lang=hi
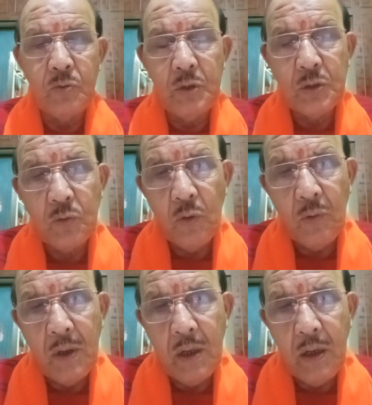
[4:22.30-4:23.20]
जिसको
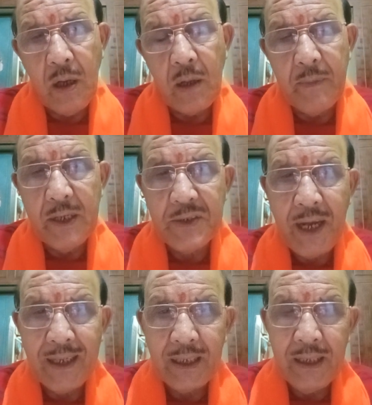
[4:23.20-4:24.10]
वह
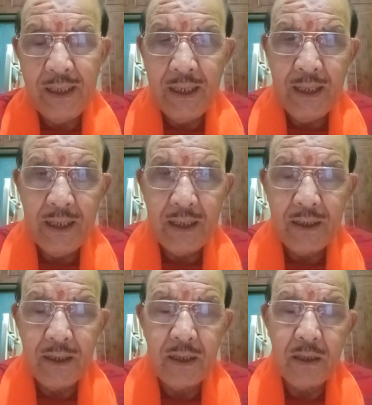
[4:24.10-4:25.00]
हमेशा के लिए
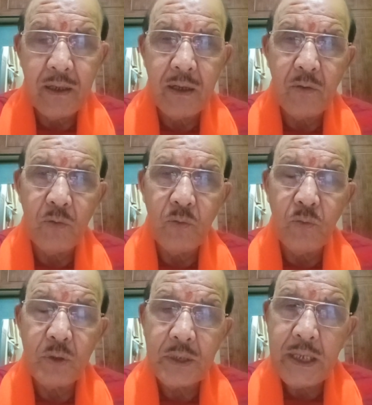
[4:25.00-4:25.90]

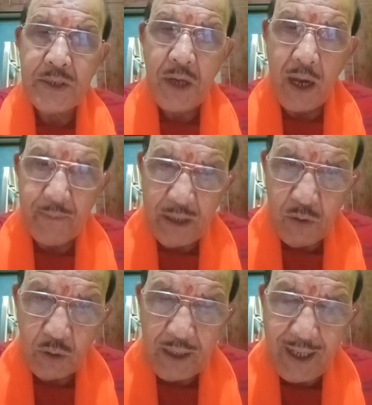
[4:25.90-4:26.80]
उसके सामने
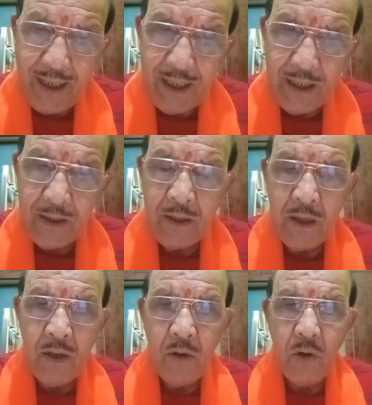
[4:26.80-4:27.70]
होता है
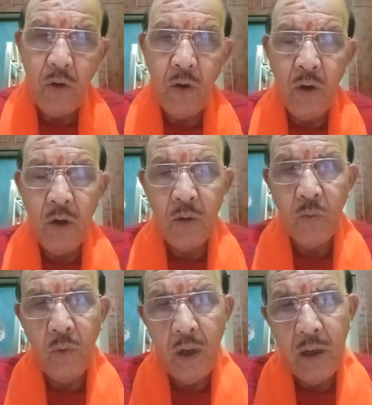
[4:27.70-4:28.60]
और
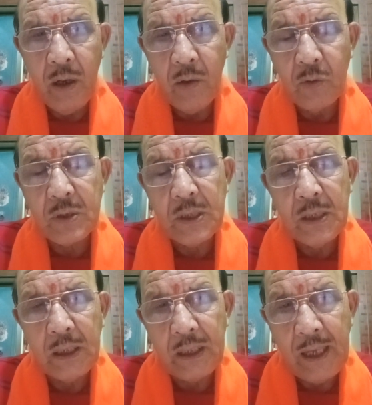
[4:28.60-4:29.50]
वह उसकी
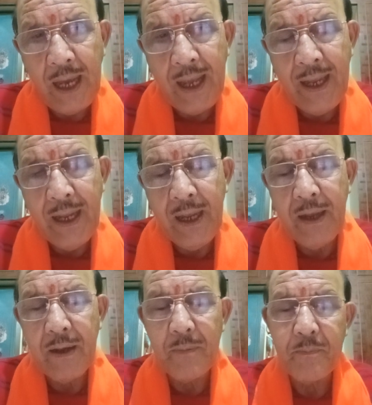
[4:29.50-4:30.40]
क्रिया है
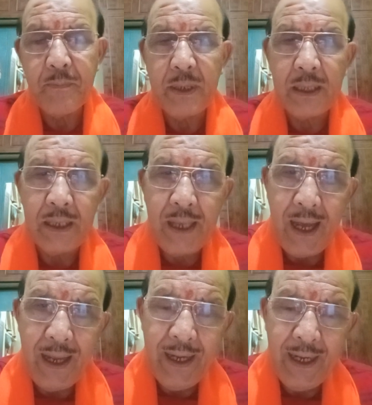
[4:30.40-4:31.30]

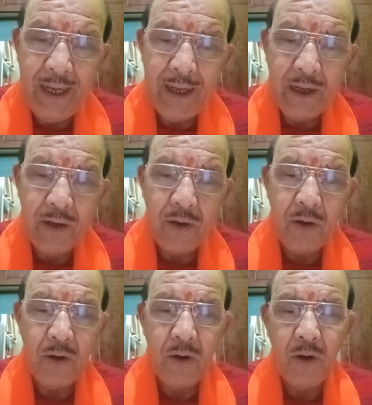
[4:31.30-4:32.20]
प्रक्रिया है
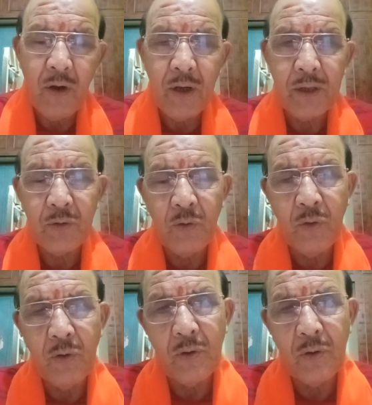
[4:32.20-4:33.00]
और जो